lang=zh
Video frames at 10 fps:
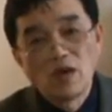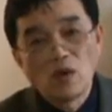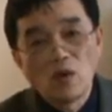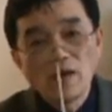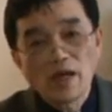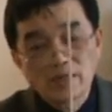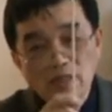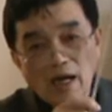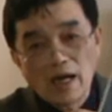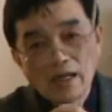红海是
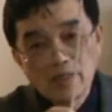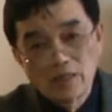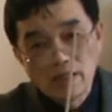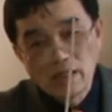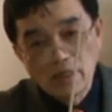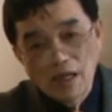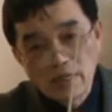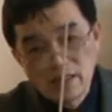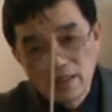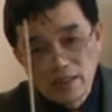r，r
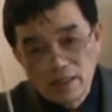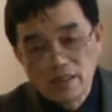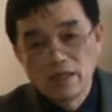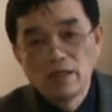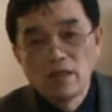e d，